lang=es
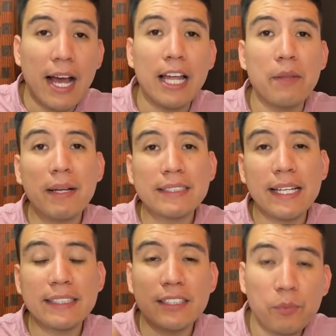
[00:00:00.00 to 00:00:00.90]
Además,
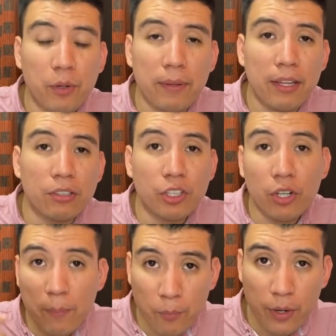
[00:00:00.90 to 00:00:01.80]
este tipo de videos
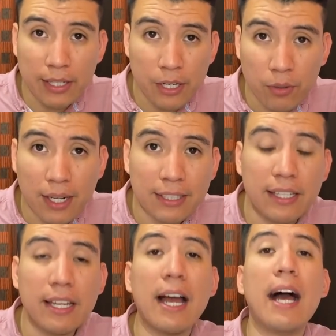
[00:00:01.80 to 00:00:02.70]
creo que pueden
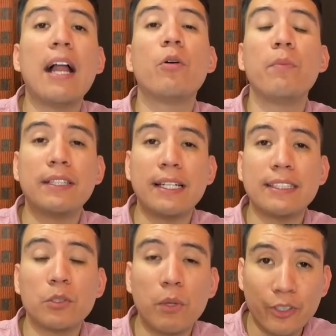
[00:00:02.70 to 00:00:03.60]
ayudarte a completar
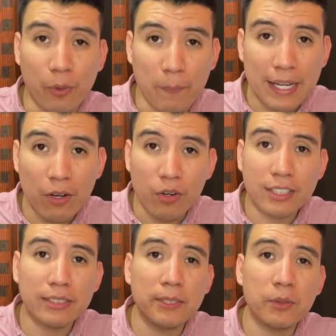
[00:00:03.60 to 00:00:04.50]
esas 4000
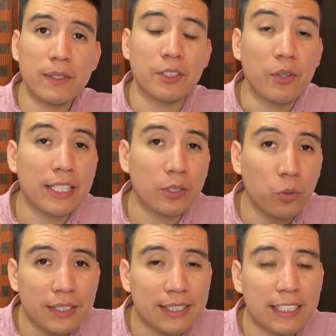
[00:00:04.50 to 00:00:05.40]
horas de visualización que
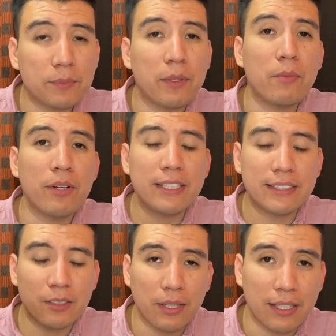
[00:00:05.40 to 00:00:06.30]
tú necesitas para
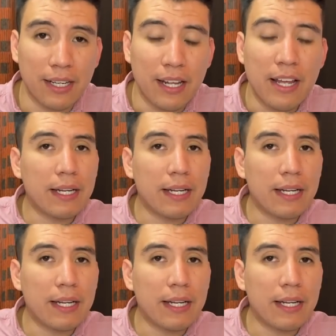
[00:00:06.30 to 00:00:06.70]
monetizar tu canal.